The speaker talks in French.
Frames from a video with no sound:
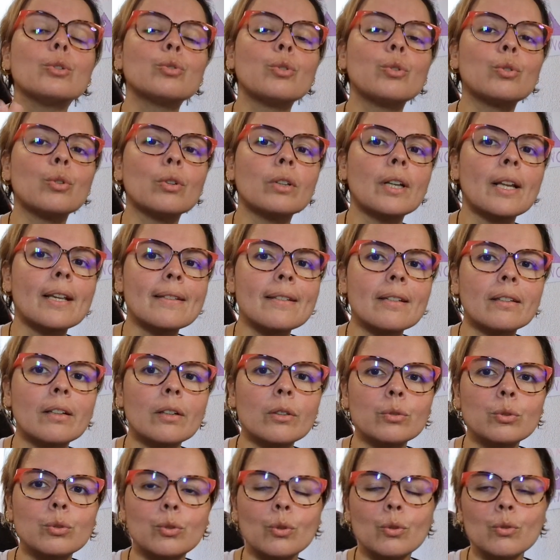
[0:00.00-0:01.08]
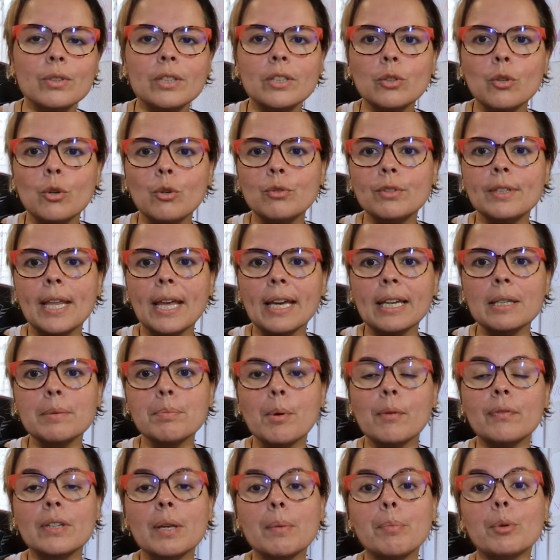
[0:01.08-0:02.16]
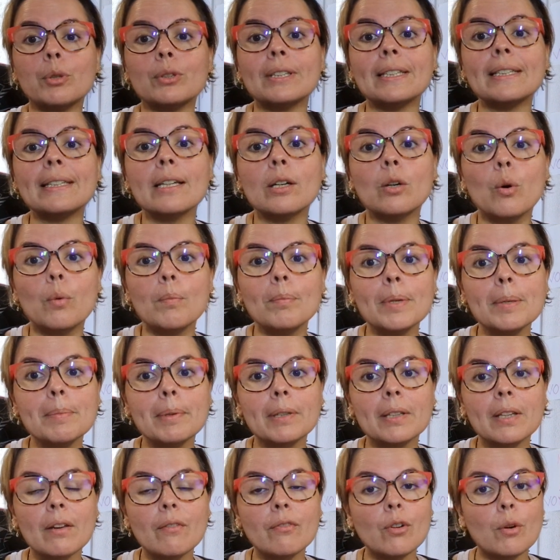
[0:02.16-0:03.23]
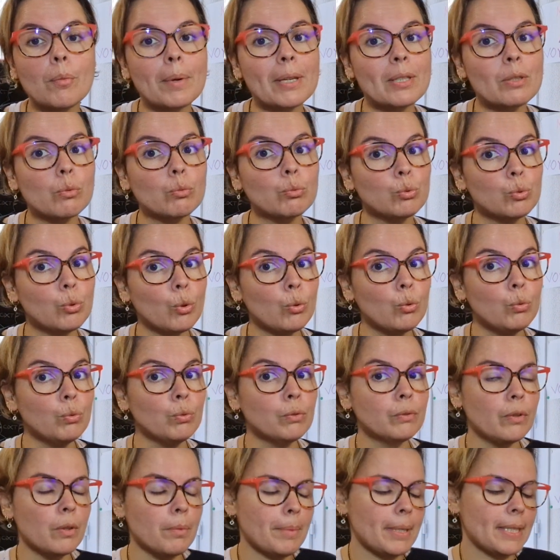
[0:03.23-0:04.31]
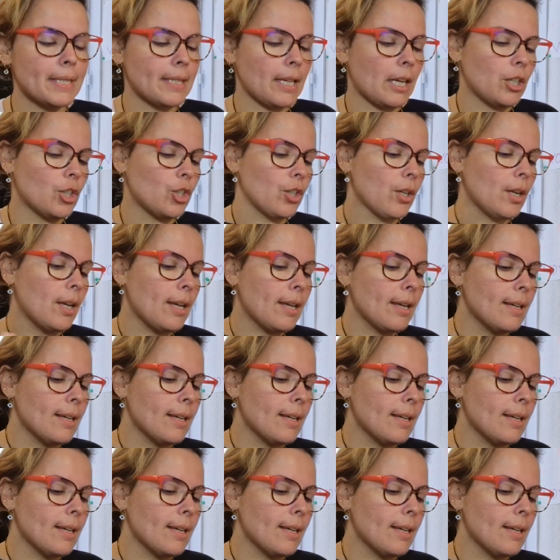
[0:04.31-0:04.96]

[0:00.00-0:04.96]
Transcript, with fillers: de ton ascendant, de ton signe lunaire qui peuvent t'apporter des compléments d'information ou de nouveaux messages.